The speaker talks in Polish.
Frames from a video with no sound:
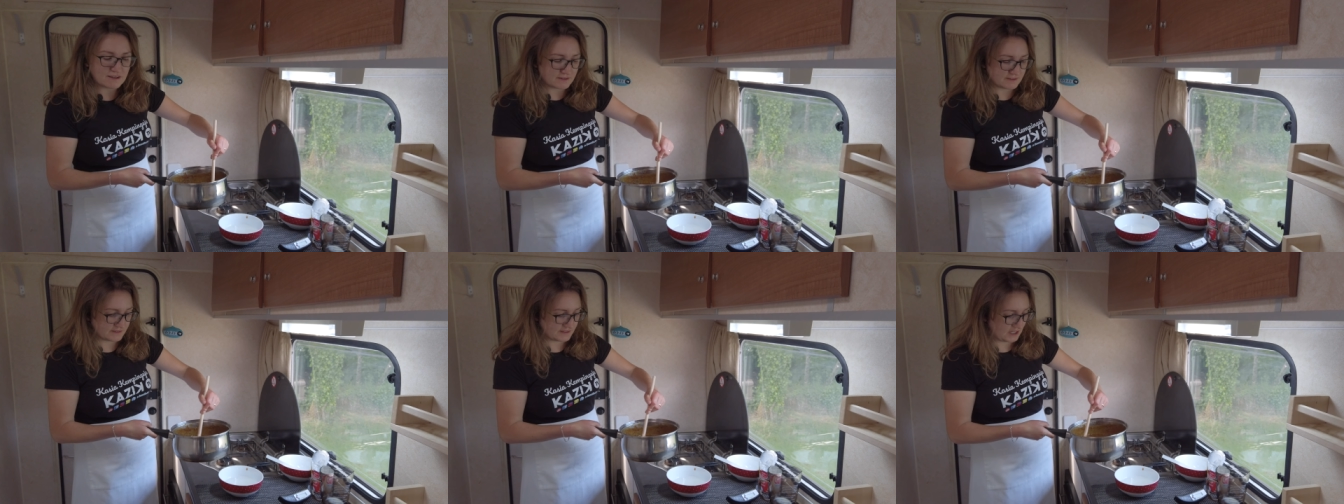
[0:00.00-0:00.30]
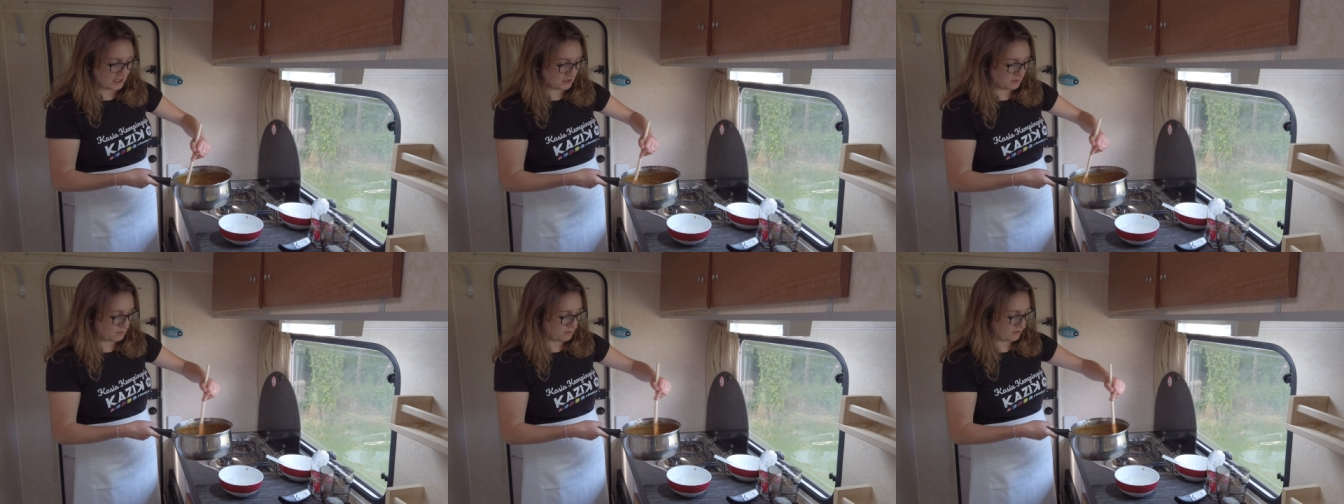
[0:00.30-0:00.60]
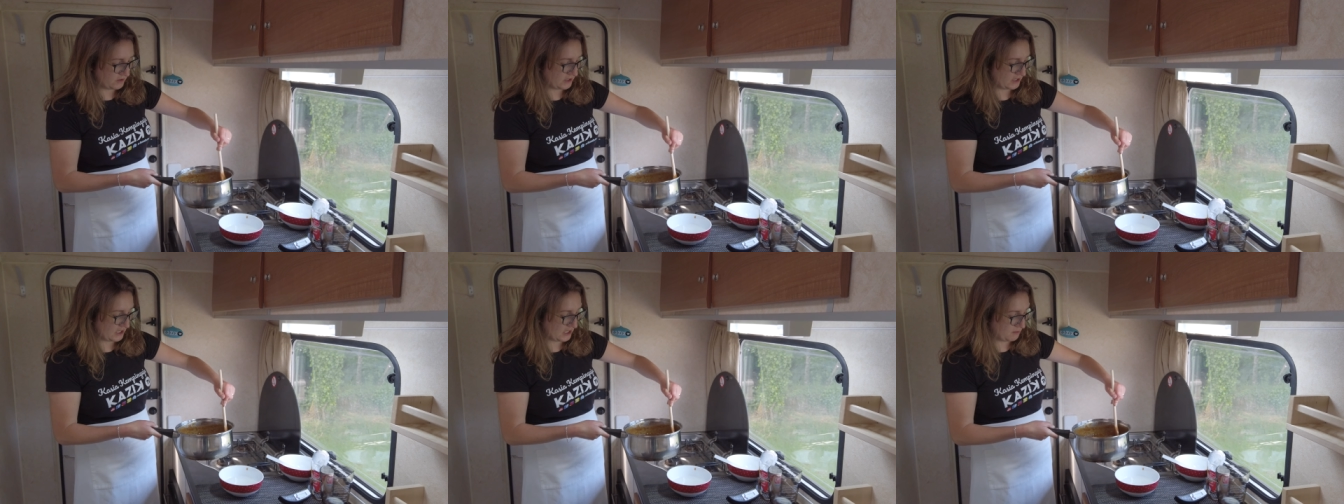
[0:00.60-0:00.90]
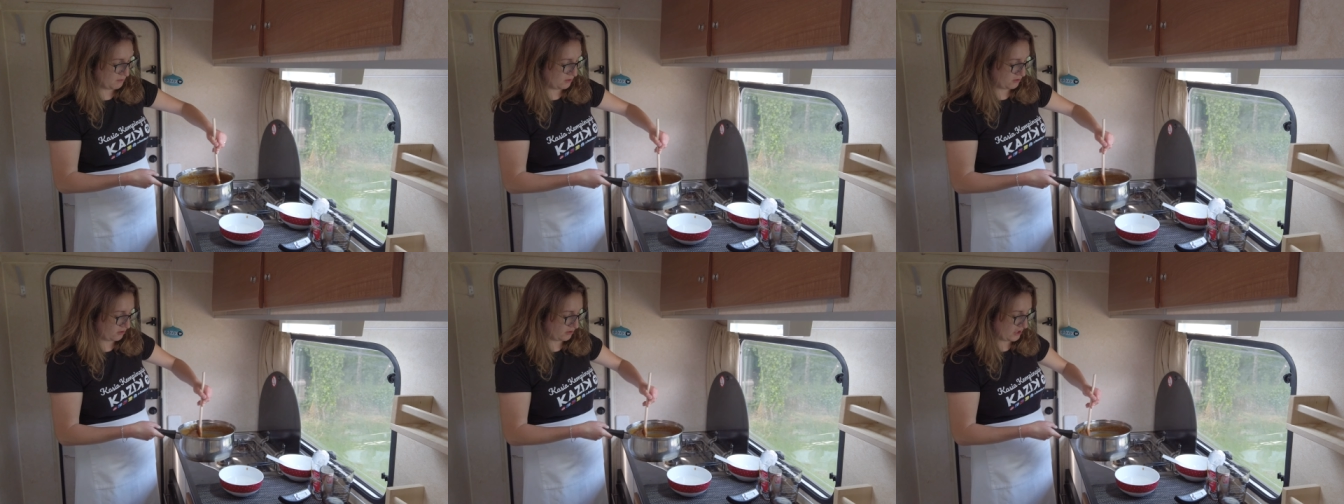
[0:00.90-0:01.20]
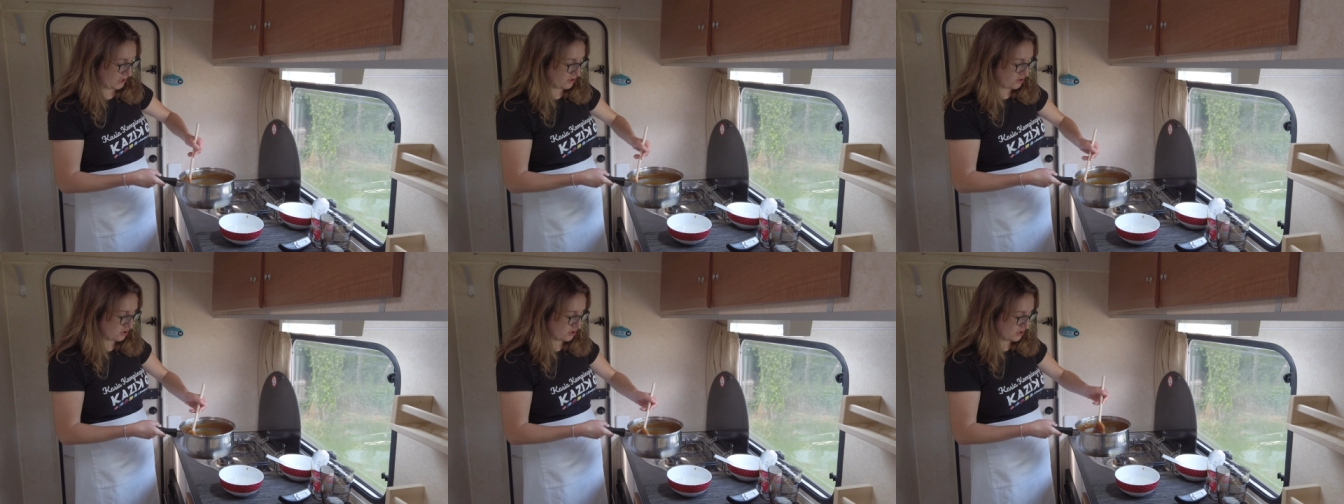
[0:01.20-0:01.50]
Zanim wylejemy do
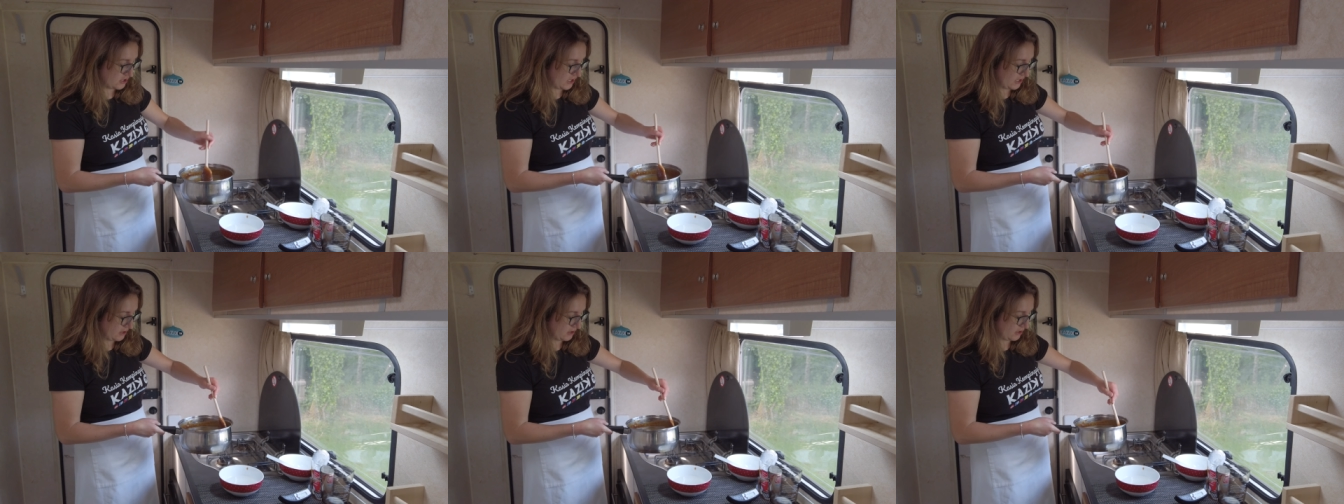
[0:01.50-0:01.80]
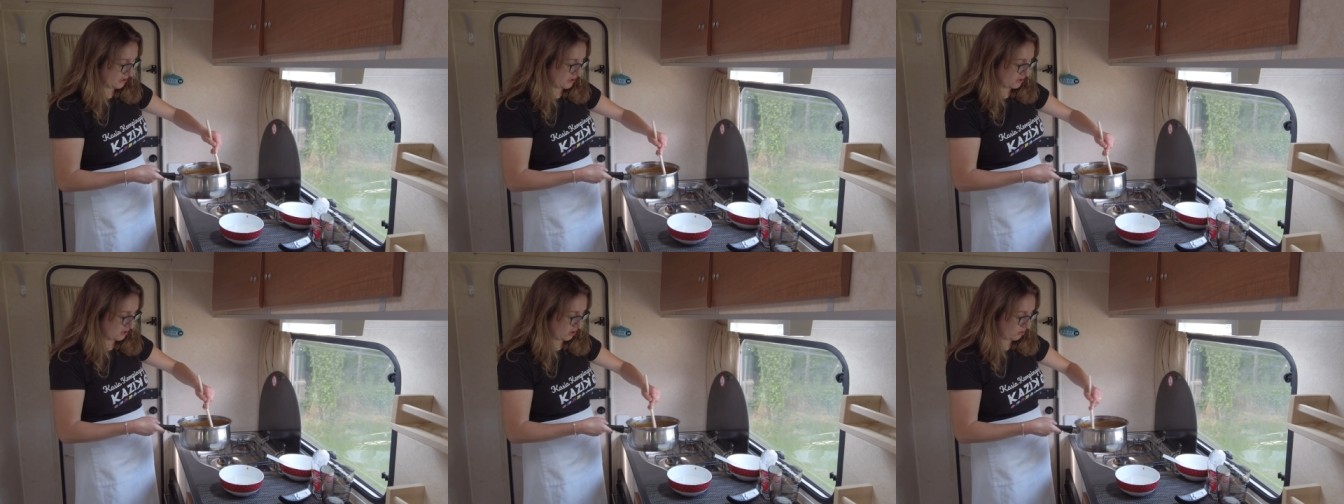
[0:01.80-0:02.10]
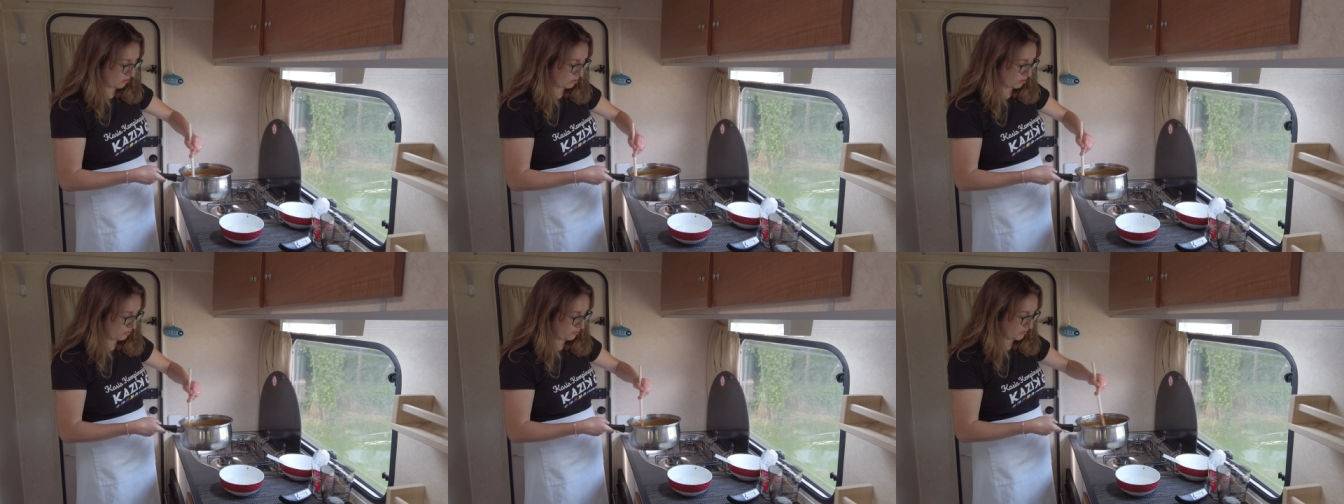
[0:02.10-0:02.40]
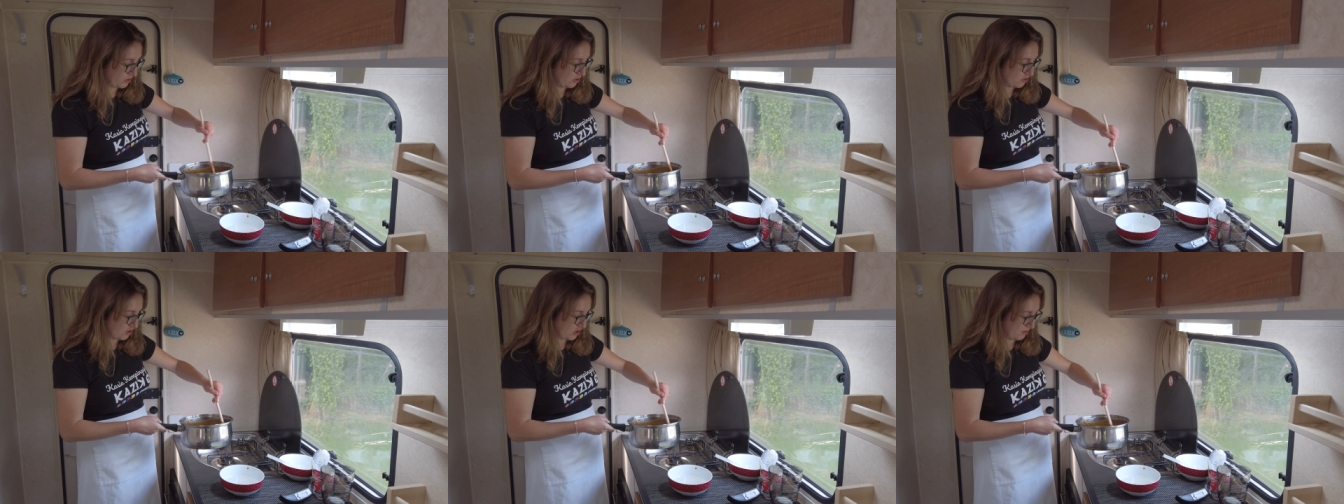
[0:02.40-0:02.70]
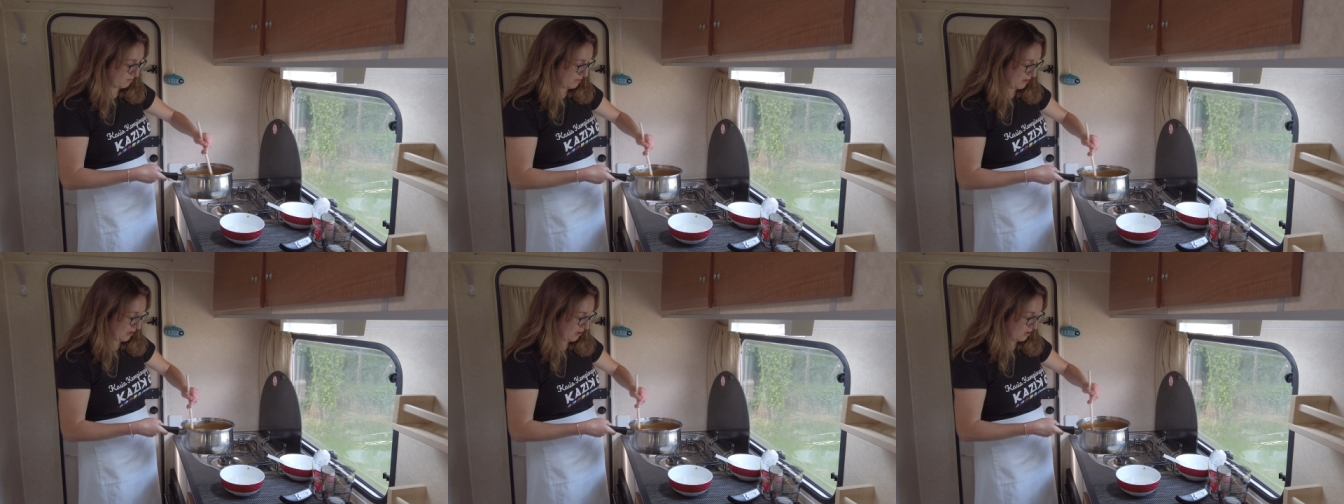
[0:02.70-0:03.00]
naczynia, te nasze krówki
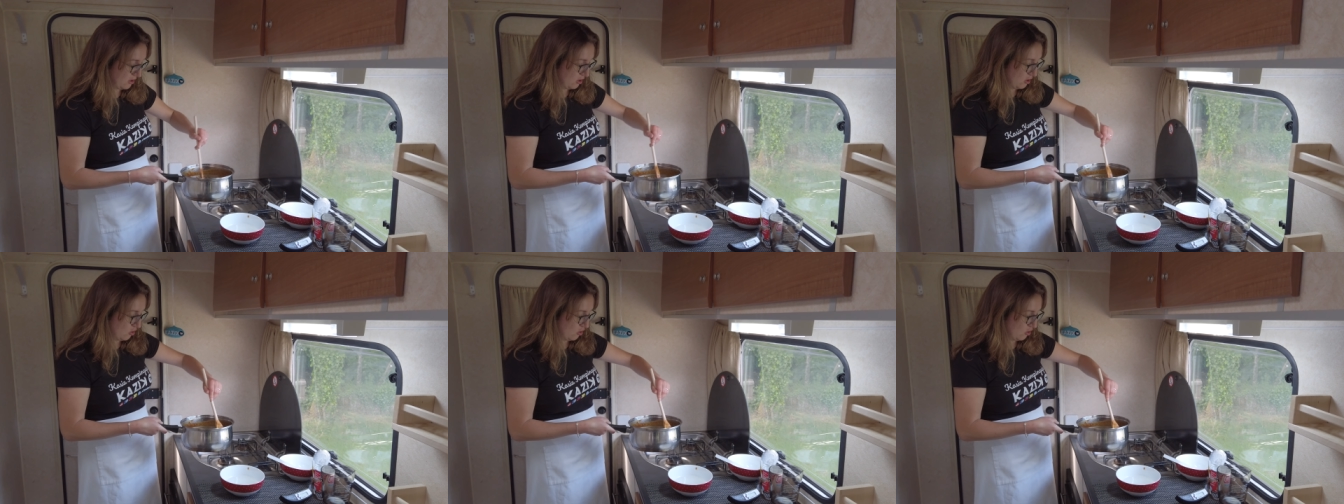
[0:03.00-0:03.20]
trzeba